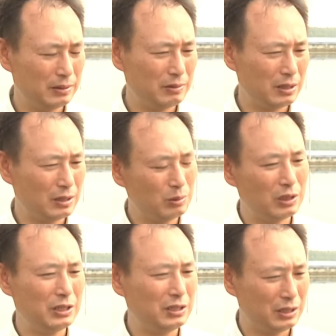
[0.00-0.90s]
因为很多
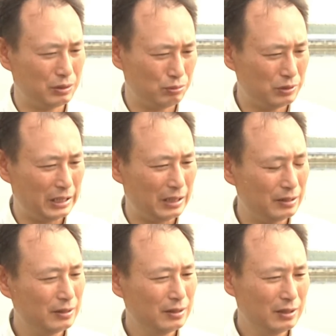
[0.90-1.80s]
人现在有误解，
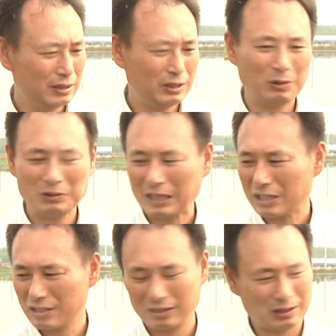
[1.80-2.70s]
小龙
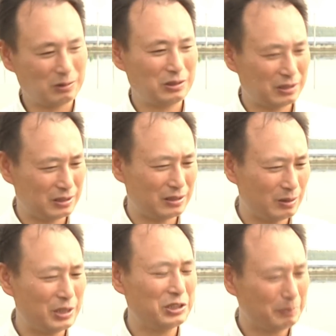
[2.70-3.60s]
虾吃的都是
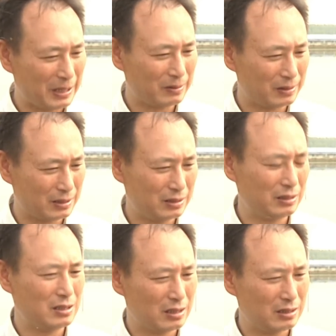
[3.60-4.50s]
乱七八糟的，
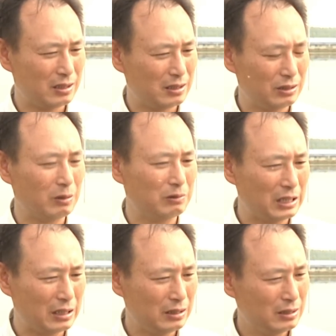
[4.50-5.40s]
其实真正的小龙
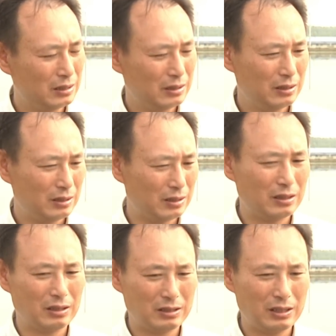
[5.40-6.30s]
虾。
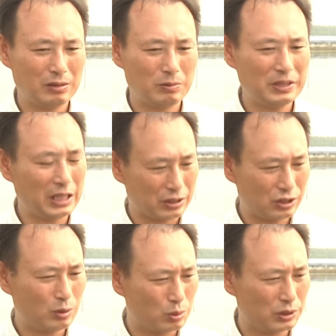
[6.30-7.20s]
呃，在我们养
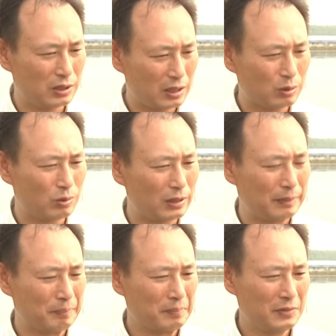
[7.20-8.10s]
殖的过程当中
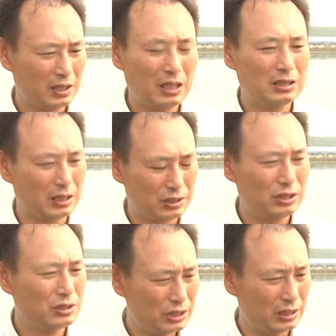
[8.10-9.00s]
啊，应该是很
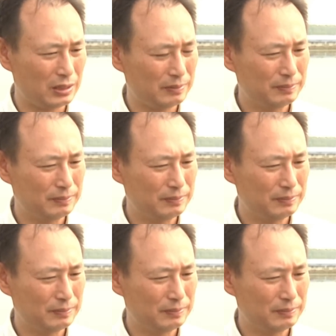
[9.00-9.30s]
精细的。